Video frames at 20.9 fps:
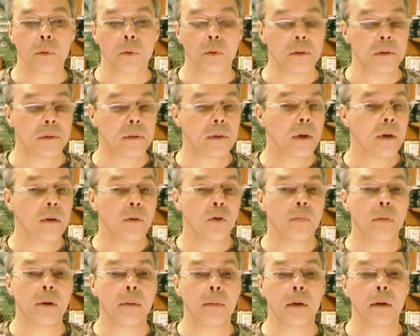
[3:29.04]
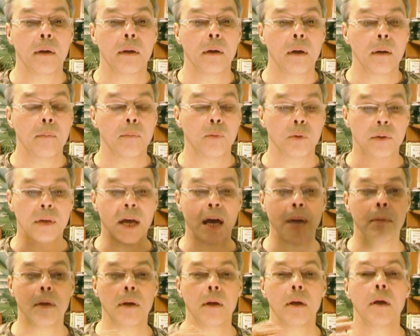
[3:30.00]
то есть любыми
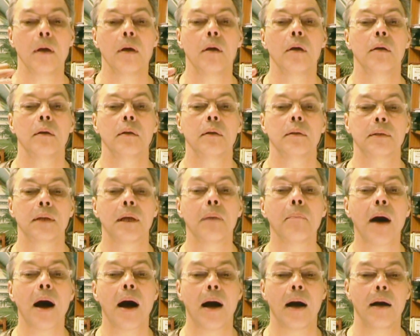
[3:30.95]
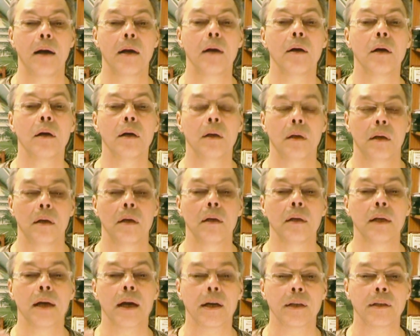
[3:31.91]
путями сама
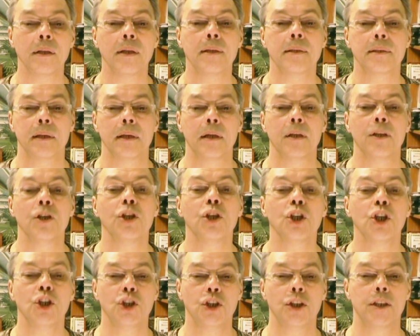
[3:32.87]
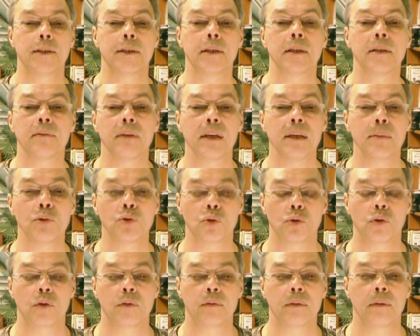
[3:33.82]
гордиться и кичиться своим
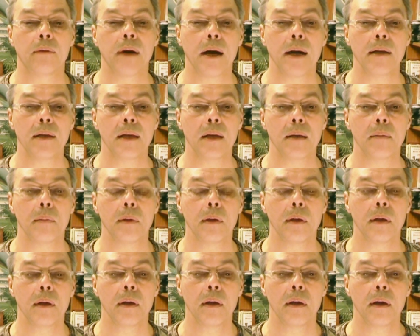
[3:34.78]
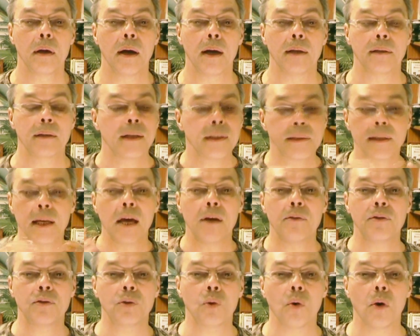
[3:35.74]
существованием,
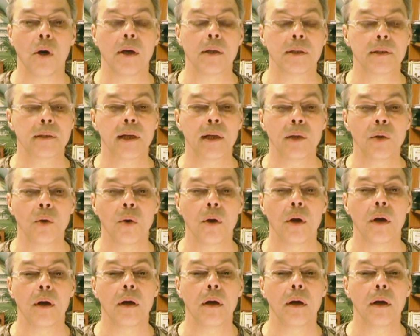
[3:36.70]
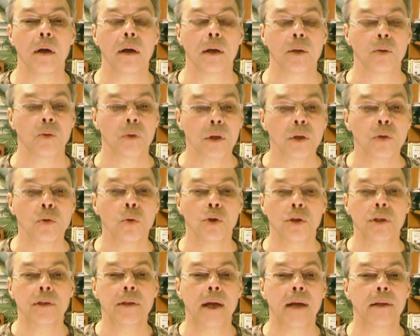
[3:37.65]
отрицая все остальное, которое
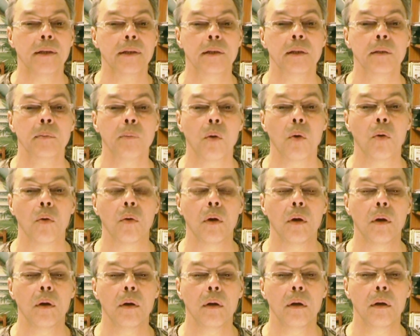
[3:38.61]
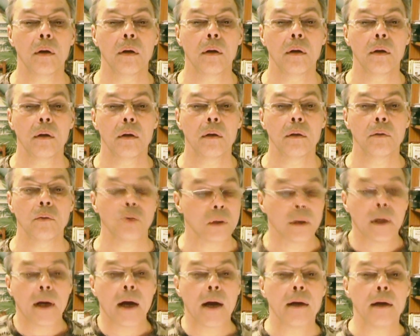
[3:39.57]
тоже тянется к Богу, то
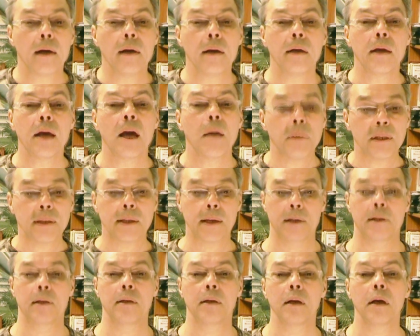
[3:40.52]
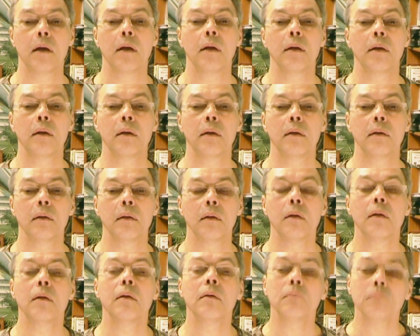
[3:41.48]
такая религия обязательно,
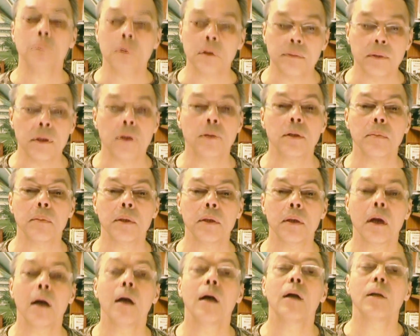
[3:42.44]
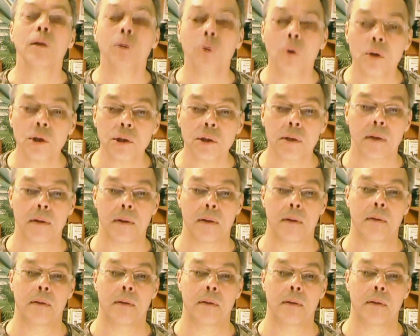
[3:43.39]
извините меня, ложная.